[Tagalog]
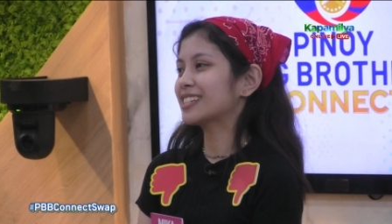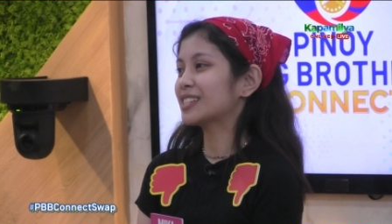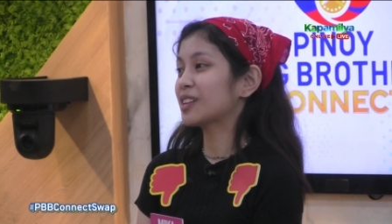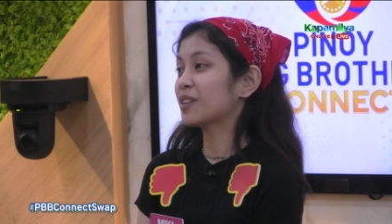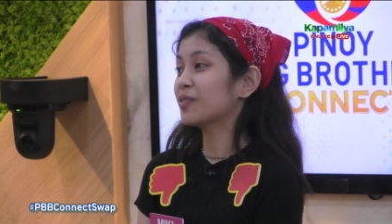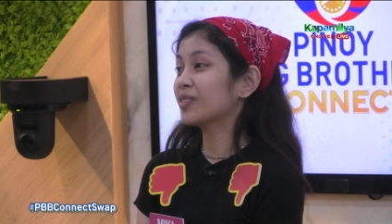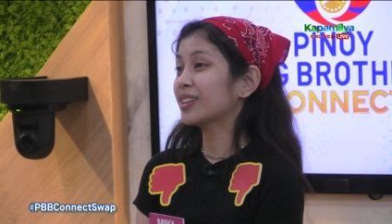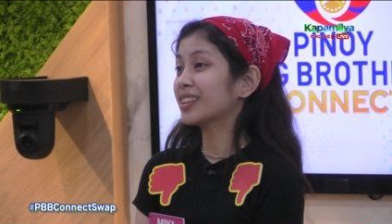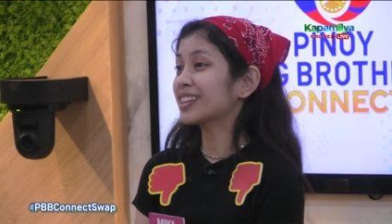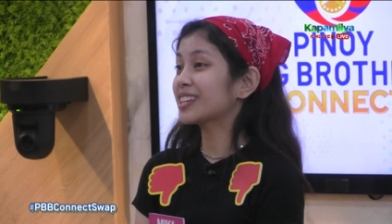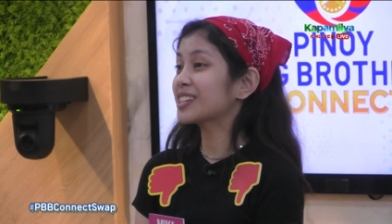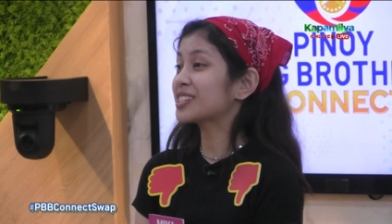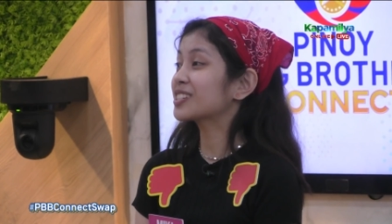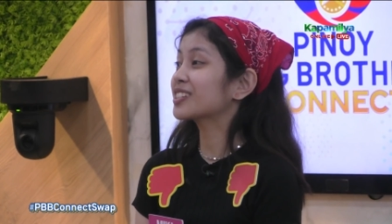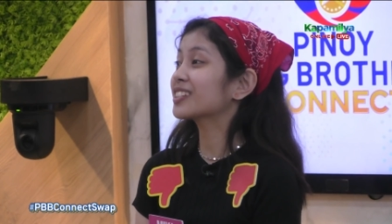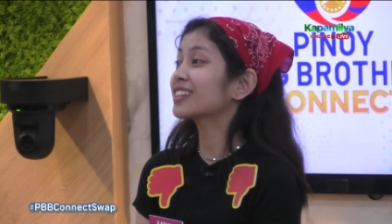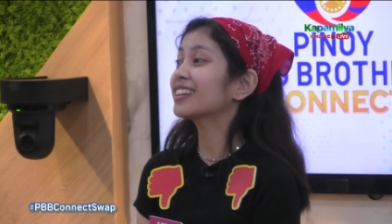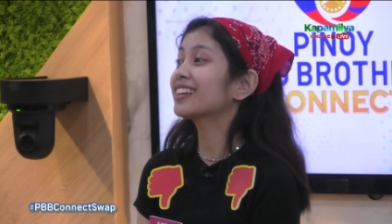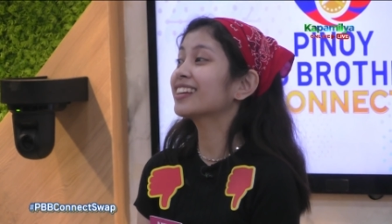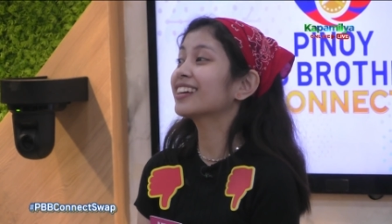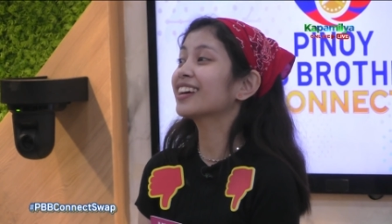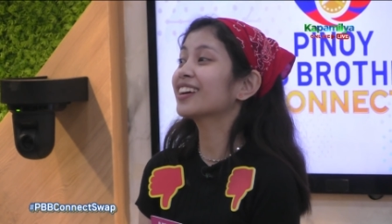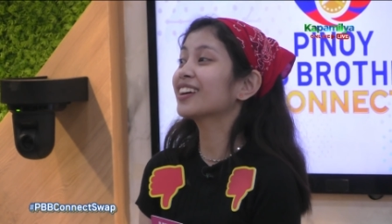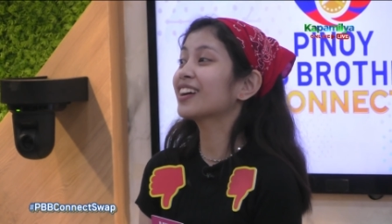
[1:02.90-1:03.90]
na-witness ko
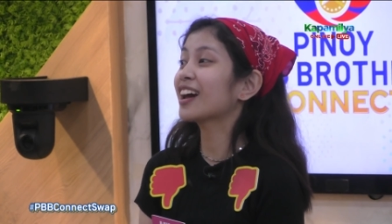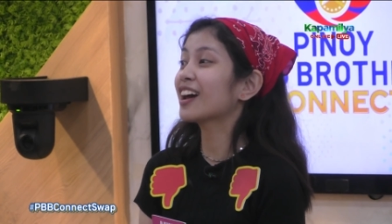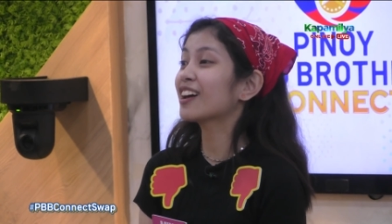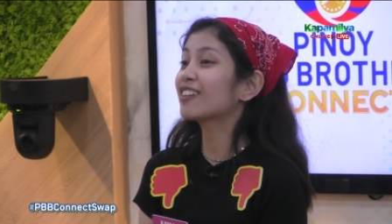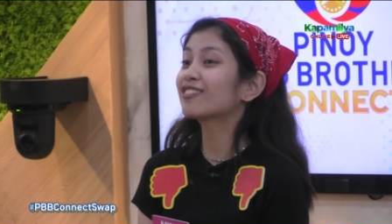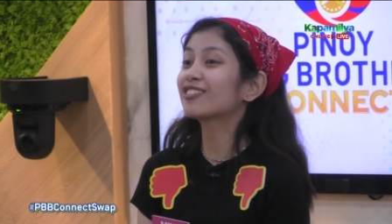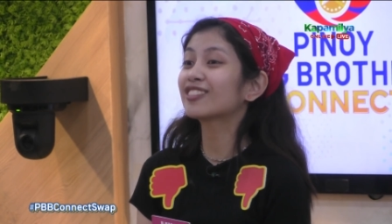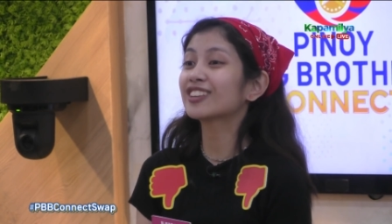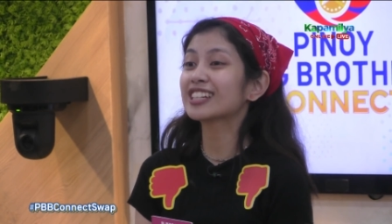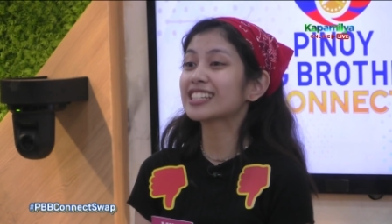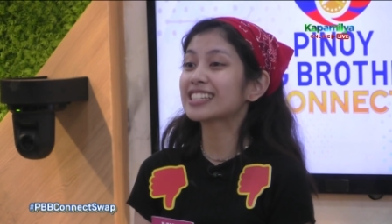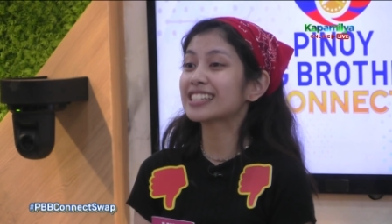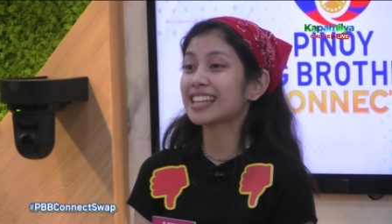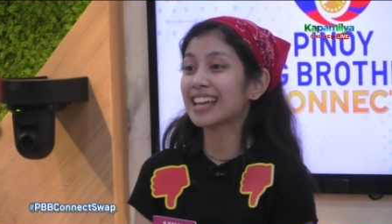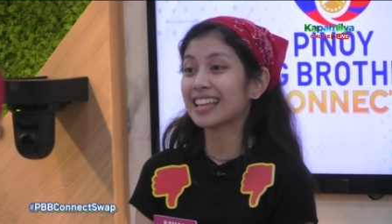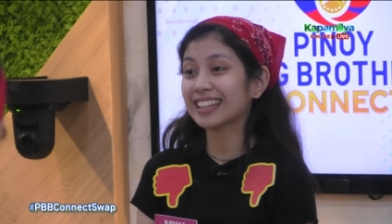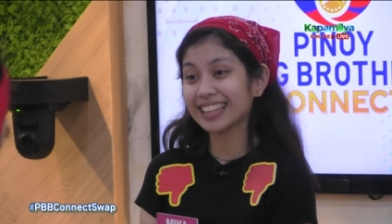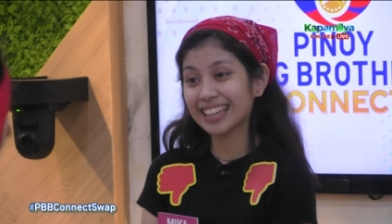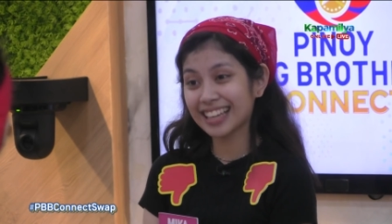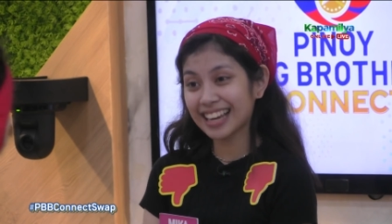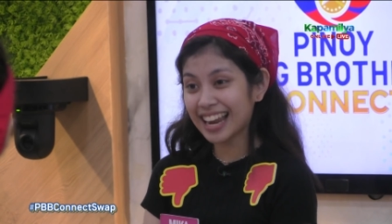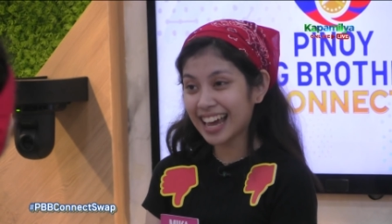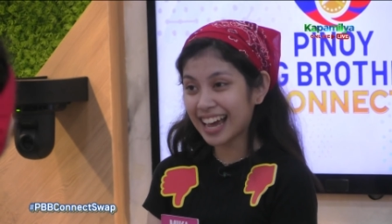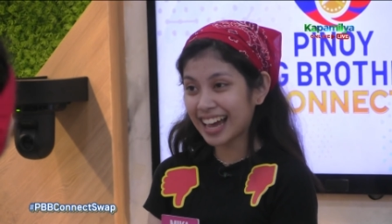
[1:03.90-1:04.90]
talaga yung efforts
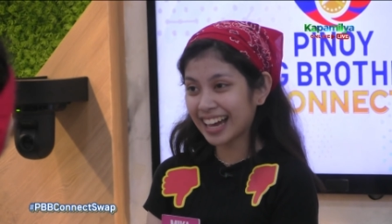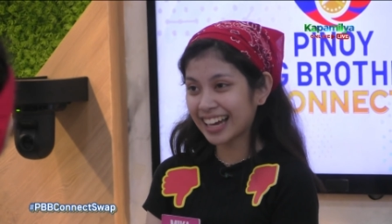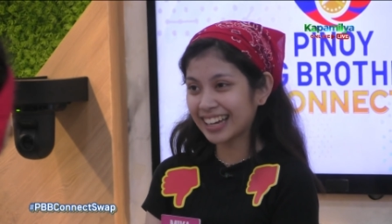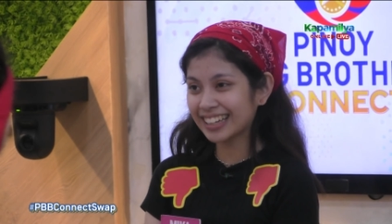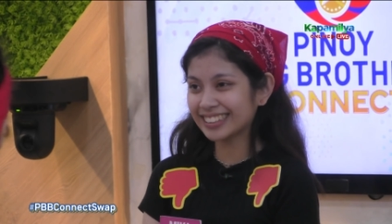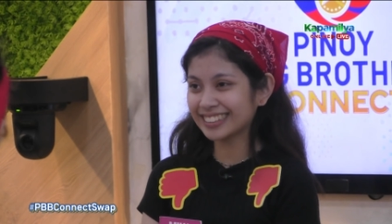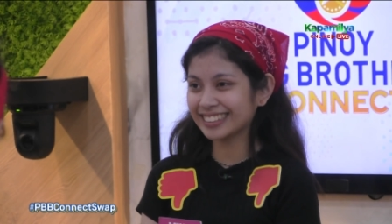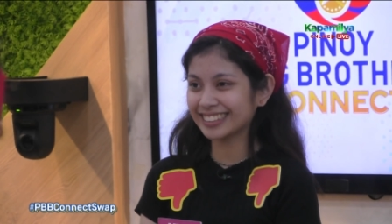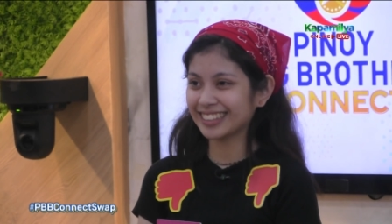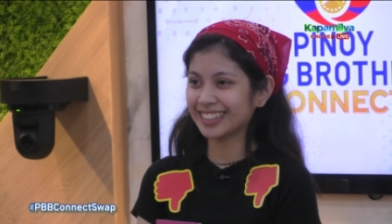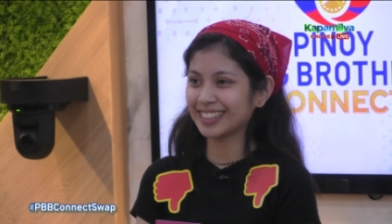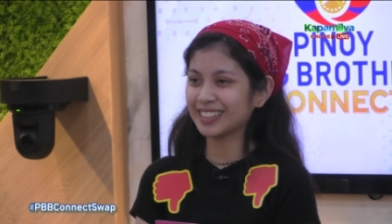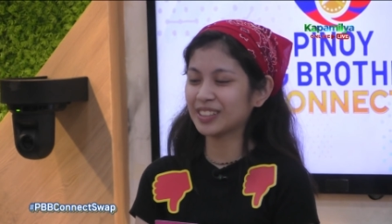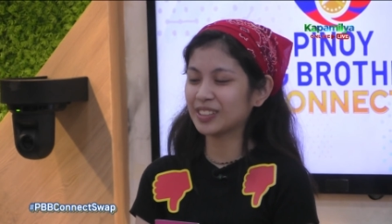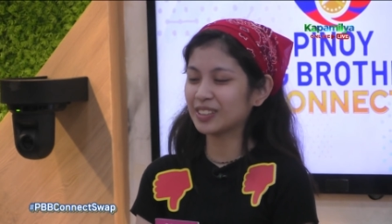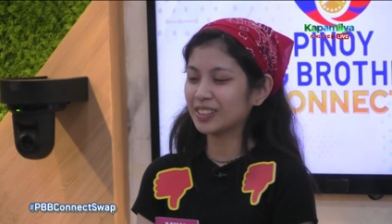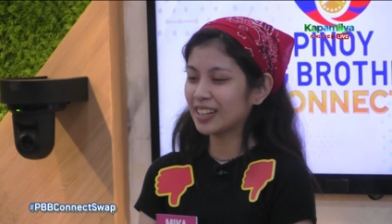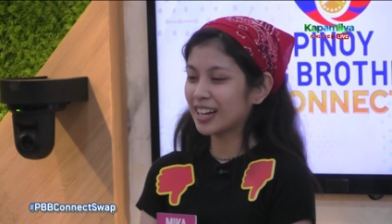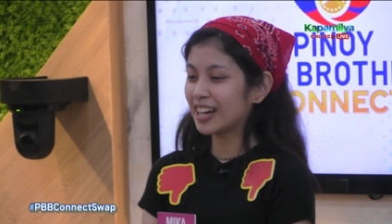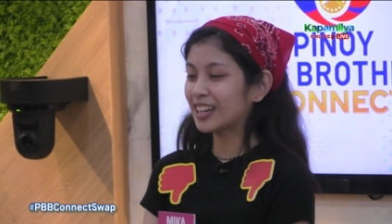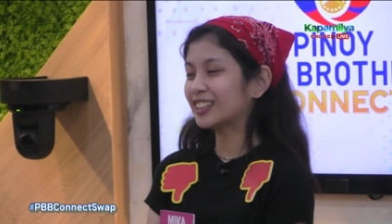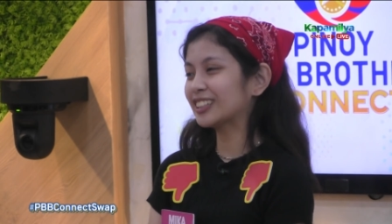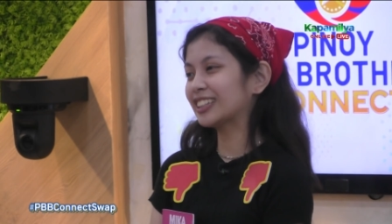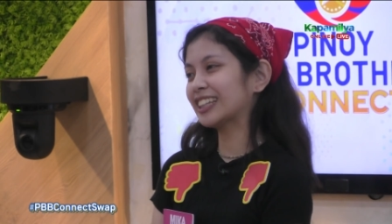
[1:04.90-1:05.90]
nating lahat and kung
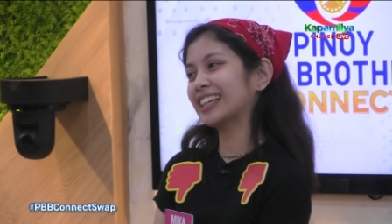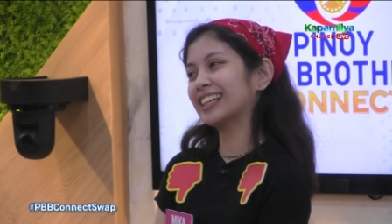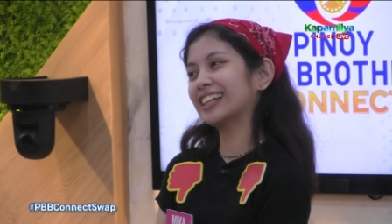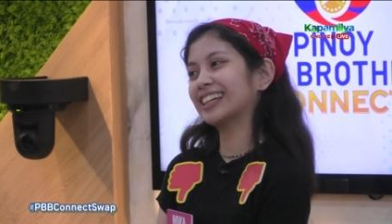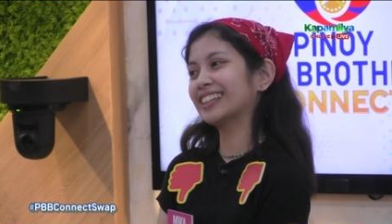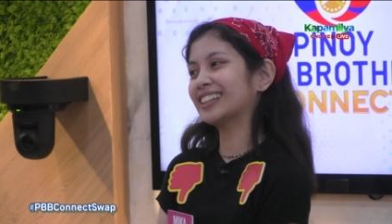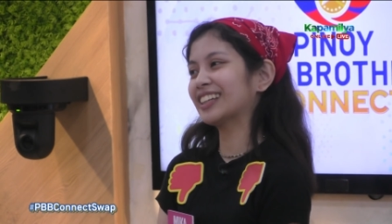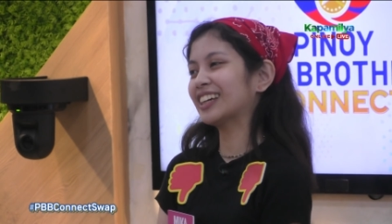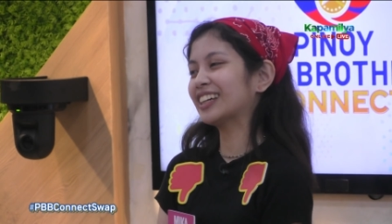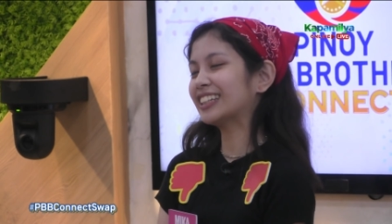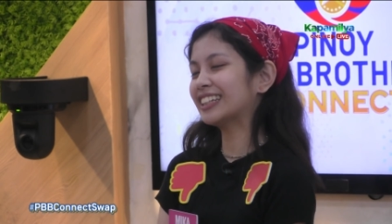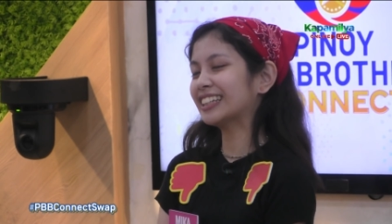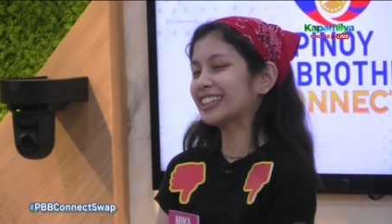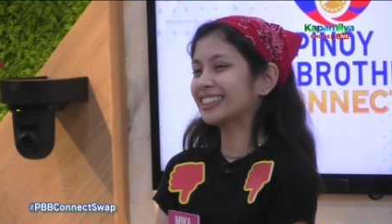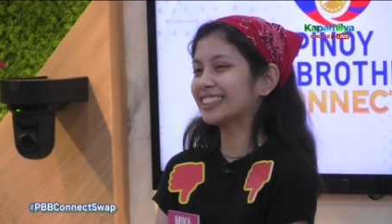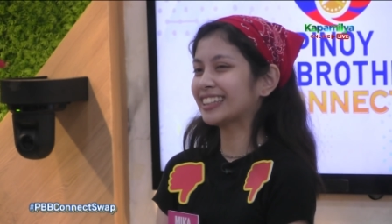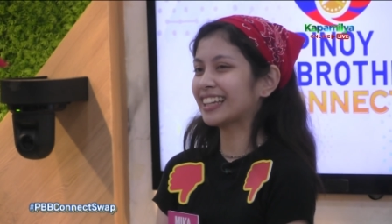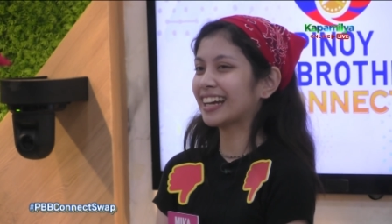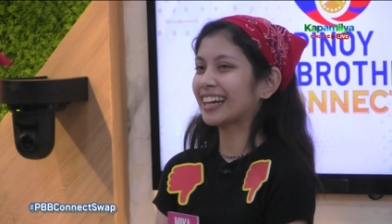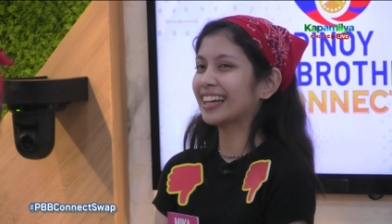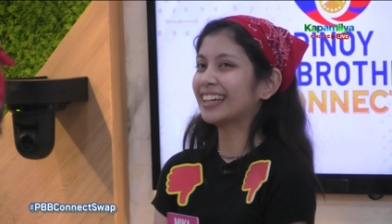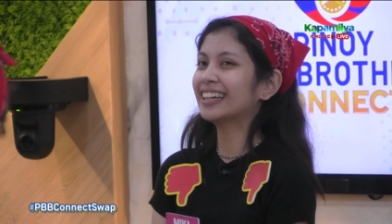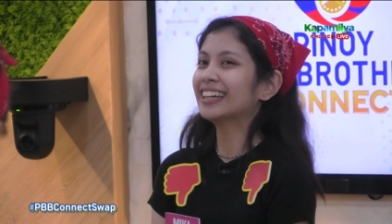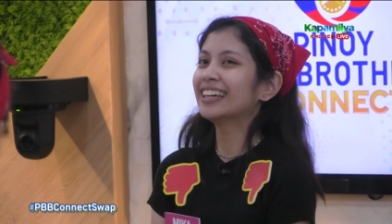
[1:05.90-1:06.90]
gaano talaga tayo
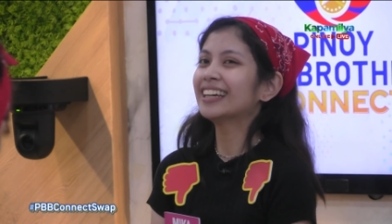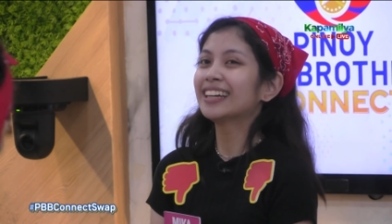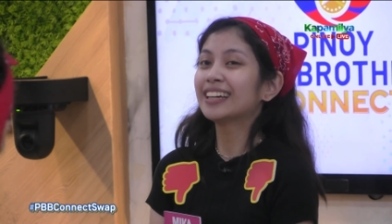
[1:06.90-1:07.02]
nag-try.